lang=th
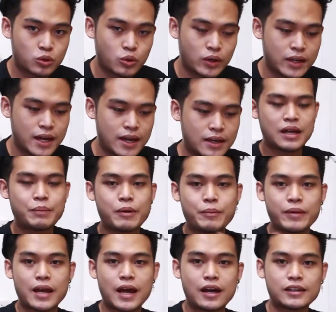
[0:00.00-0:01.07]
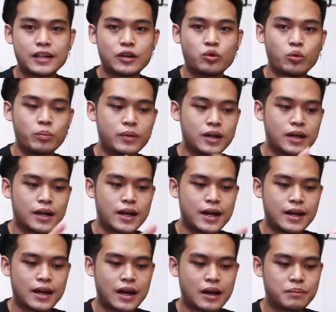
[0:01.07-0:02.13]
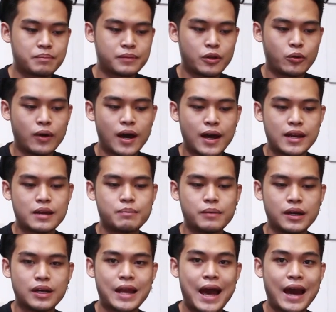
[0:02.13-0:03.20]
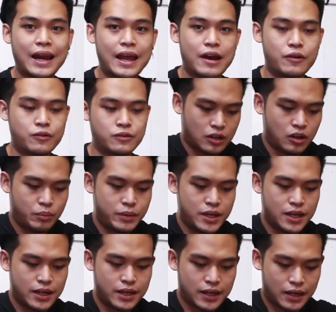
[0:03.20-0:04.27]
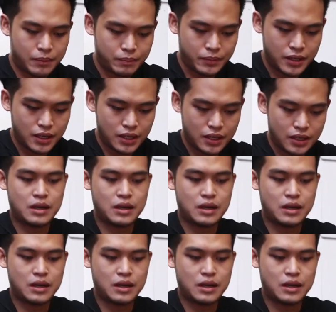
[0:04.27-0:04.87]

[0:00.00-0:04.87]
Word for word: ตัวเนี้ยถ้าเป็นไม่ได้ก็ใส่ถุงมือก็ได้นะครับแต่ว่าอันนี้มือล้างแล้วแล้วก็บี้เลยนะครับบี้